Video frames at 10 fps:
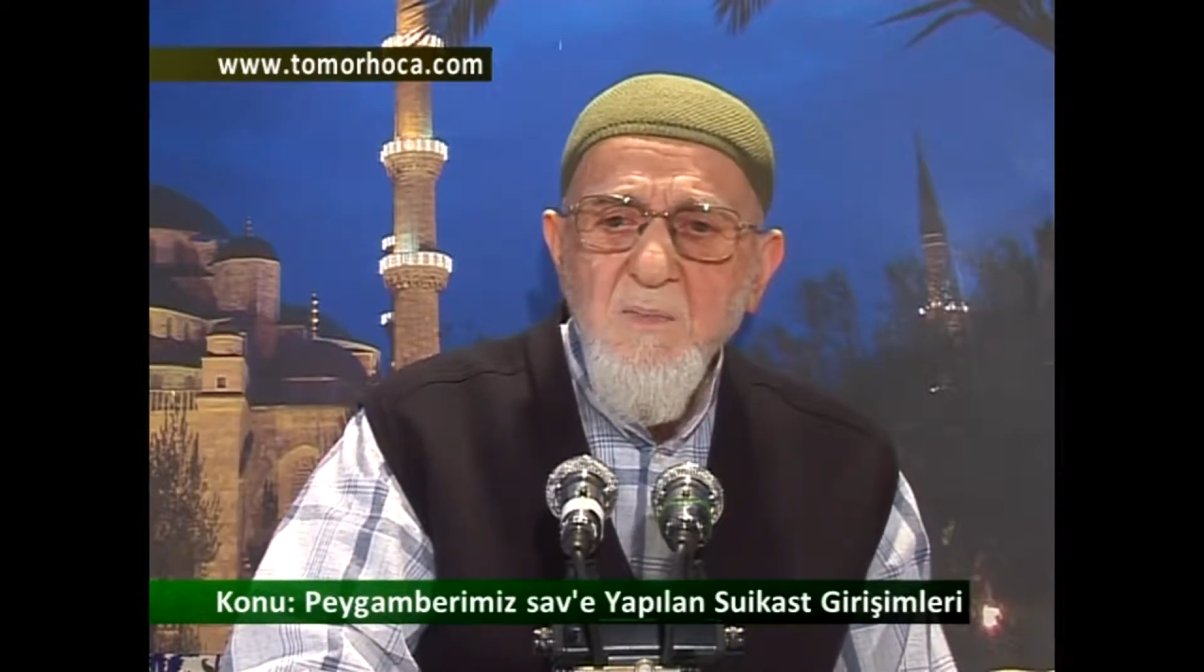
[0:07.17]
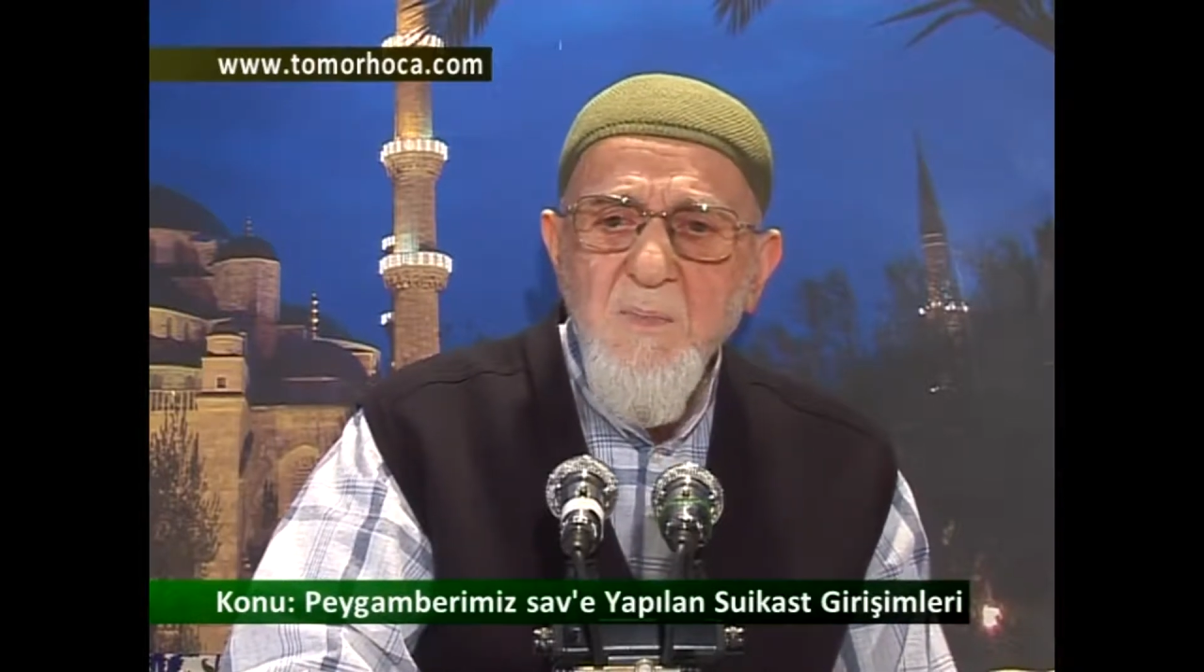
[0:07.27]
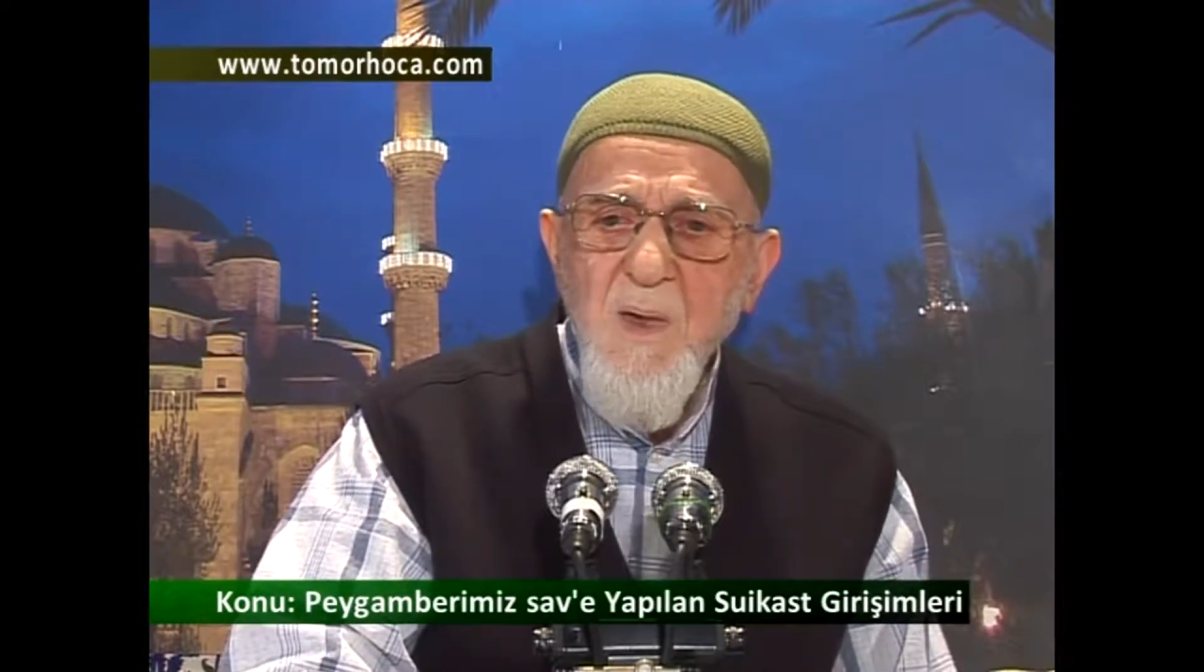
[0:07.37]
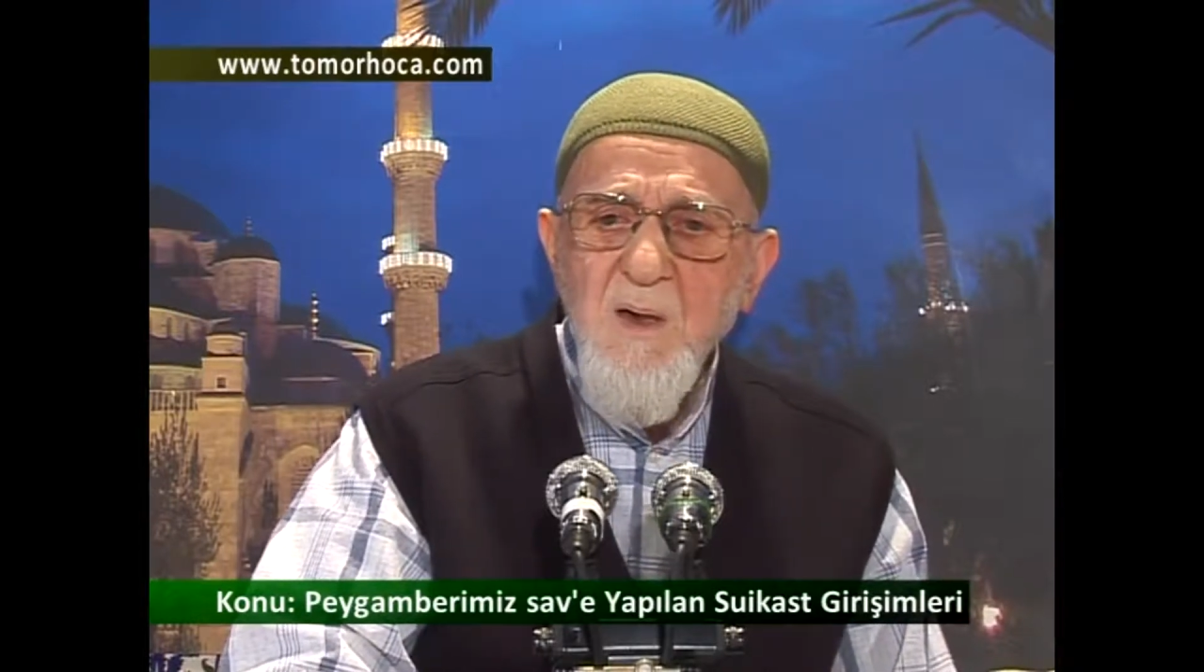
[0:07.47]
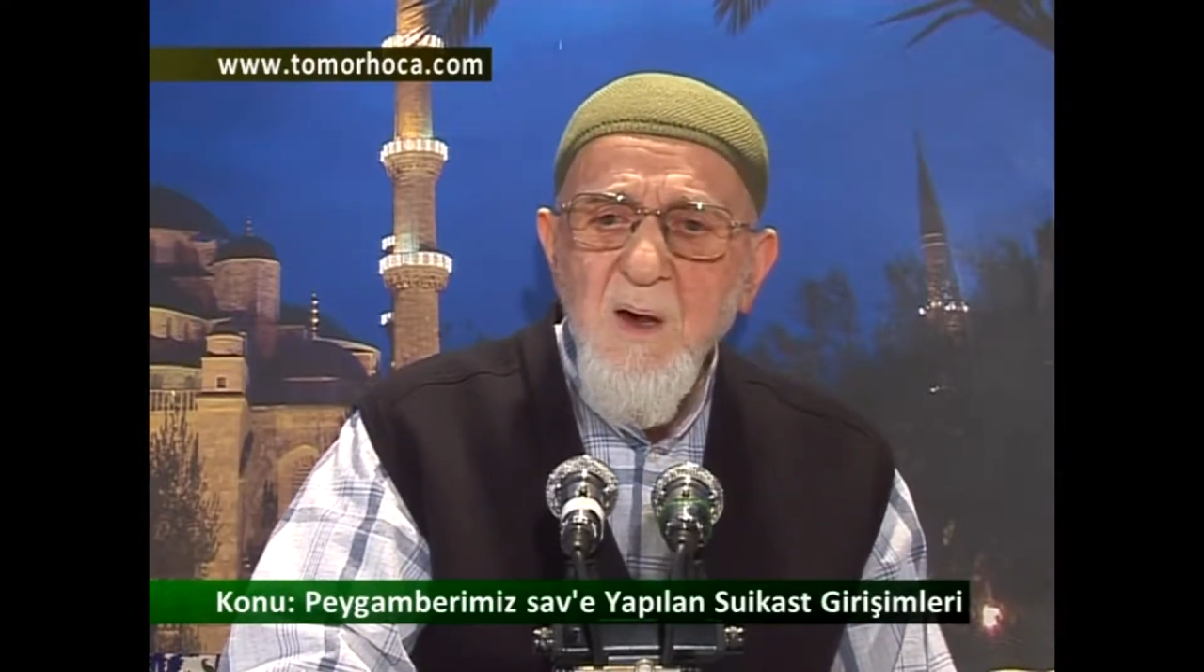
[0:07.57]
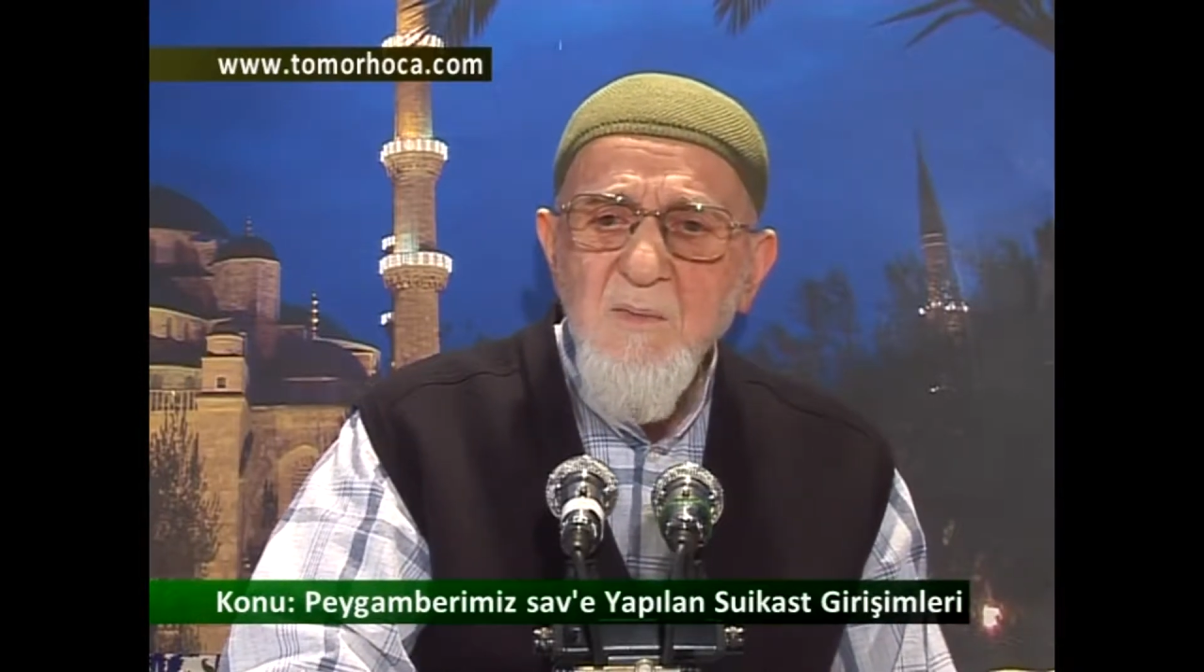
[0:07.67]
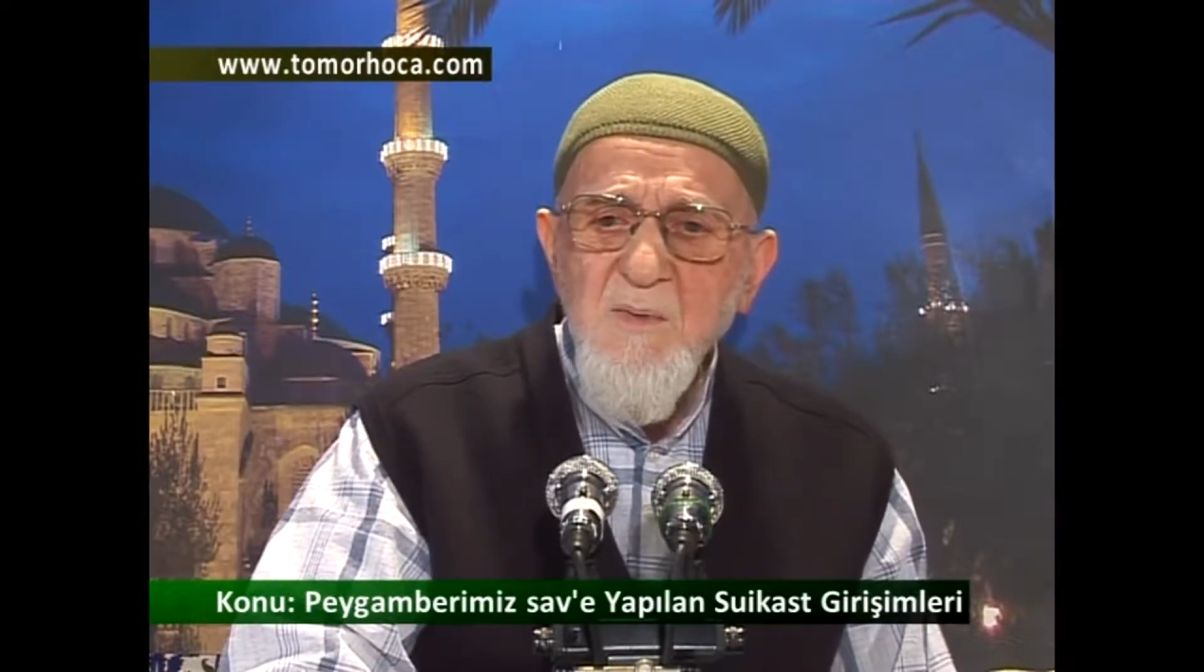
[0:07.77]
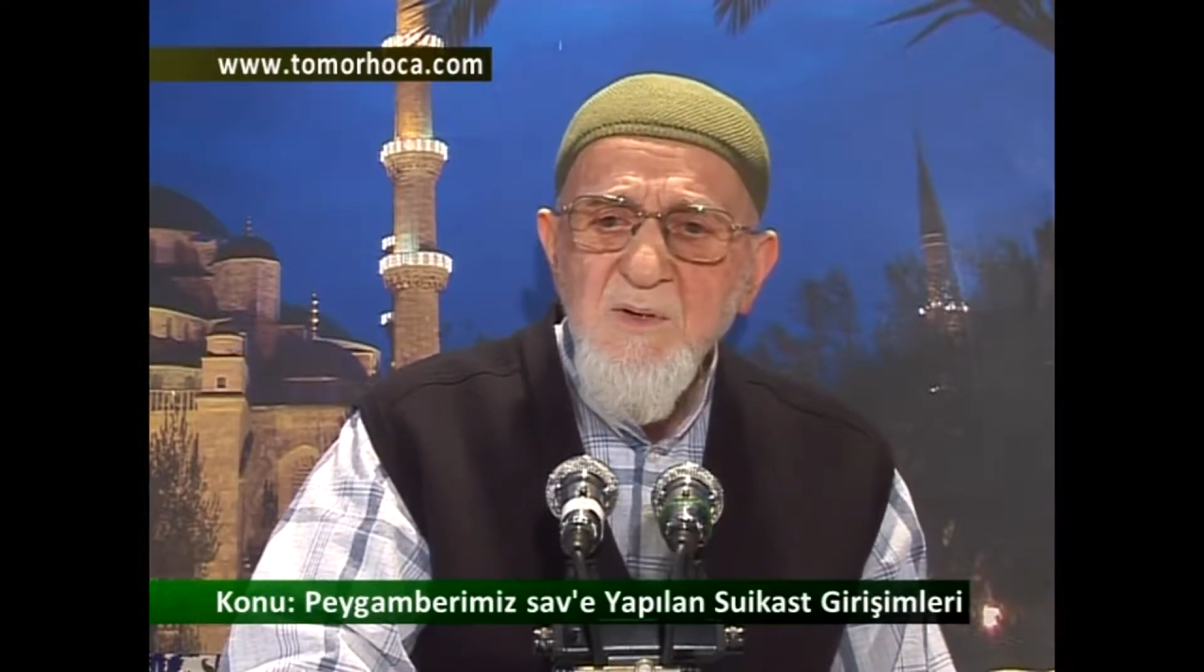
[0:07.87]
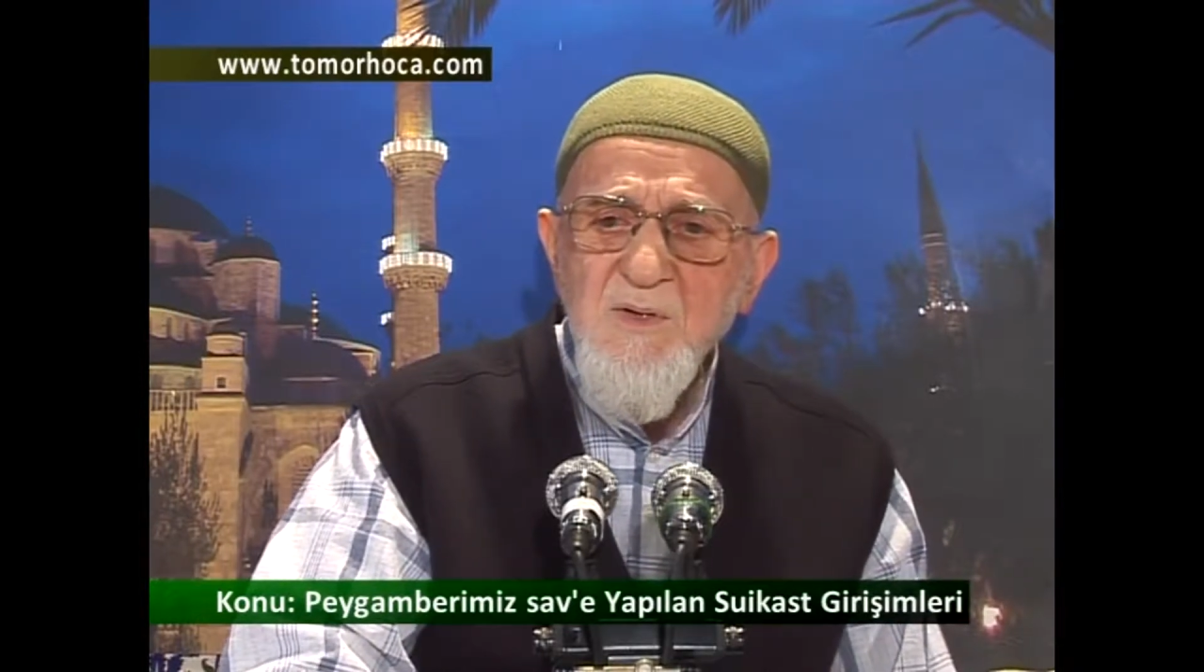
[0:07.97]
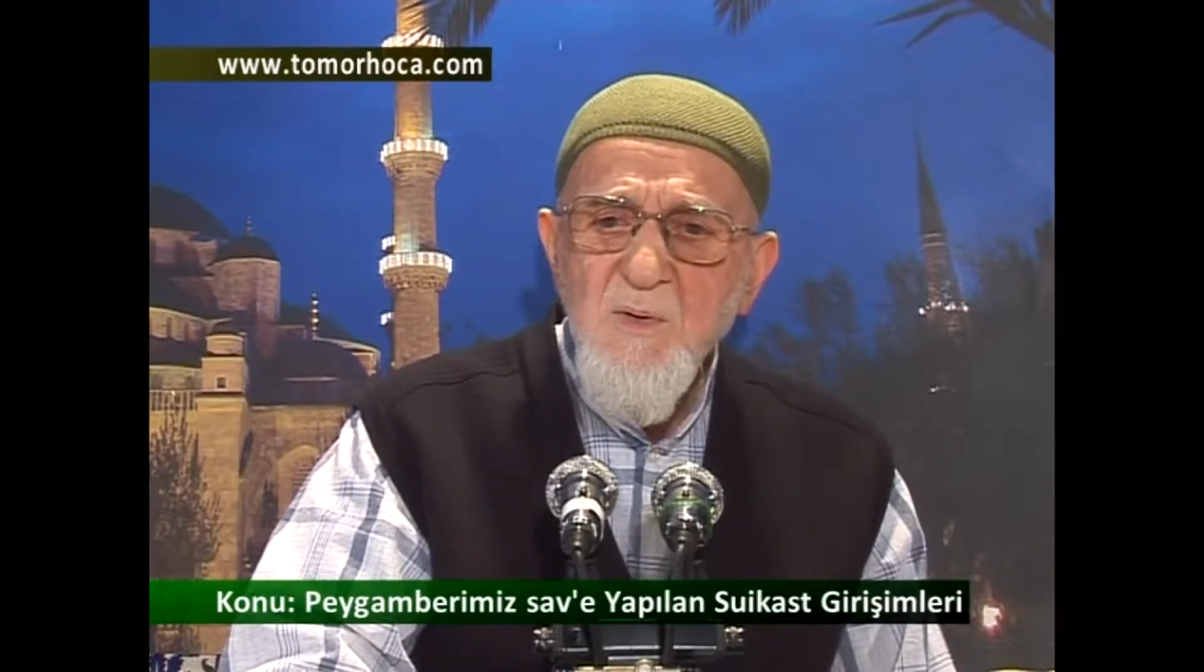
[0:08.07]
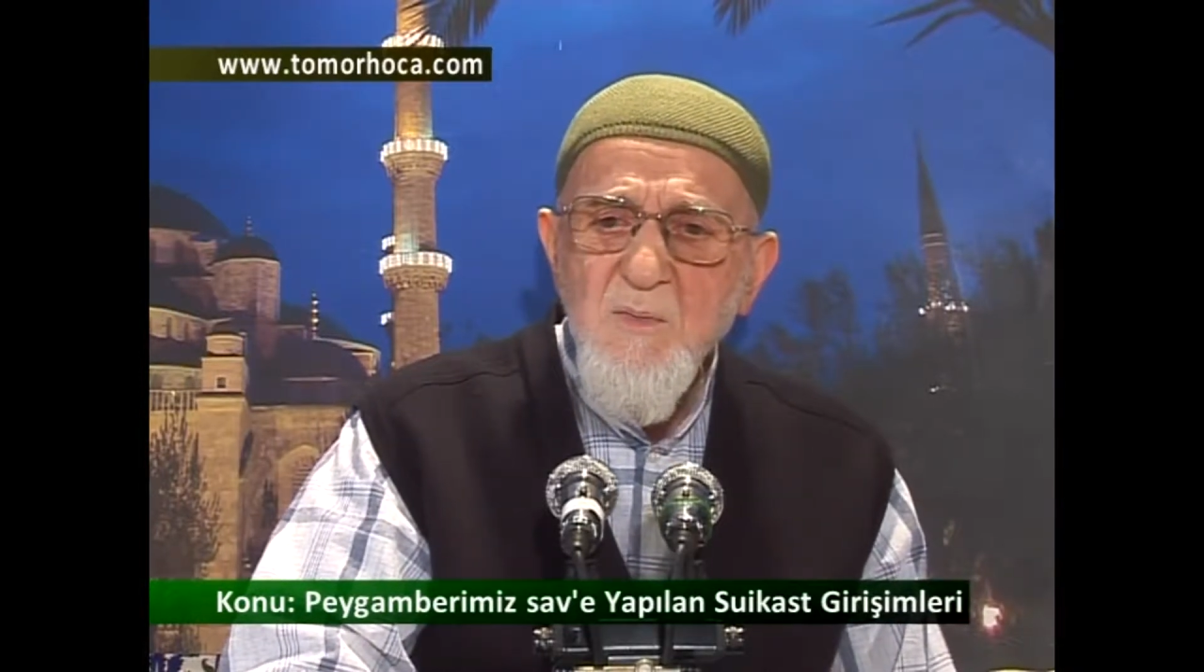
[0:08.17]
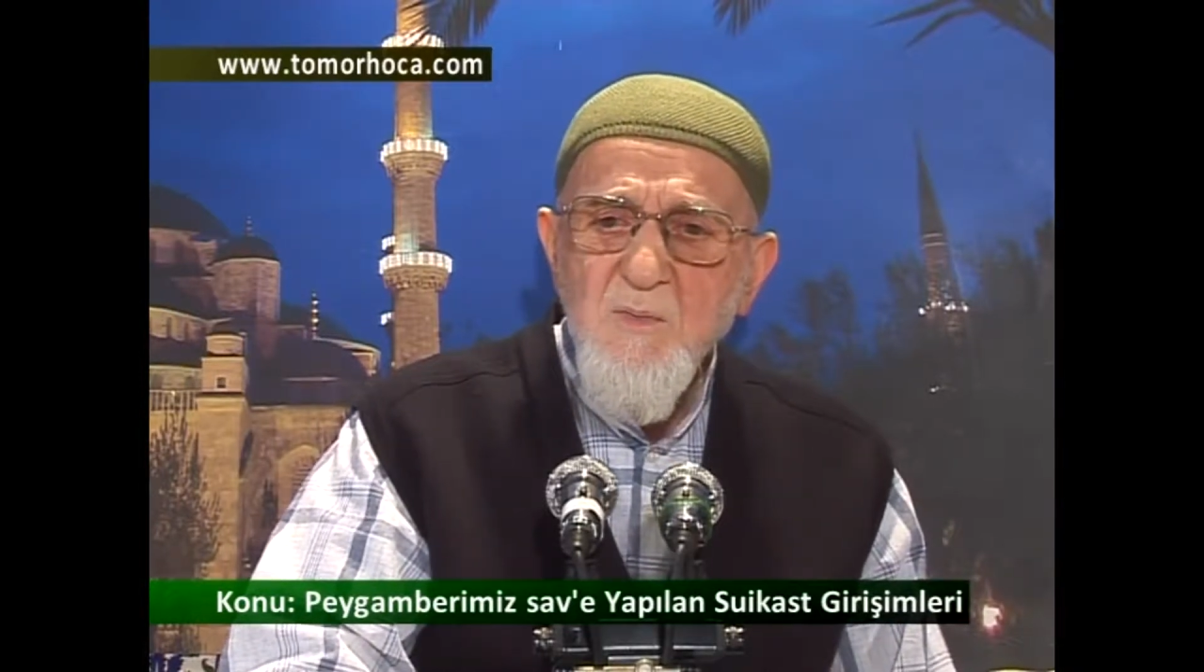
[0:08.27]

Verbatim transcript: Peygamberimiz